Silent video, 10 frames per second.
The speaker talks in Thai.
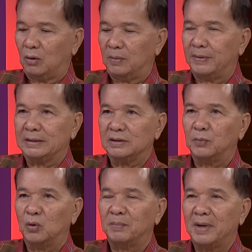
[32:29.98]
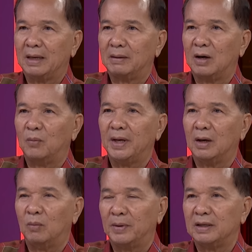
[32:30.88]
พรรคร่วมรัฐบาลจำนวนมากเขา
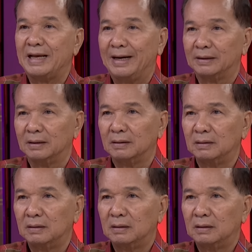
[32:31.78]
ไม่เอามันก็ยากนะ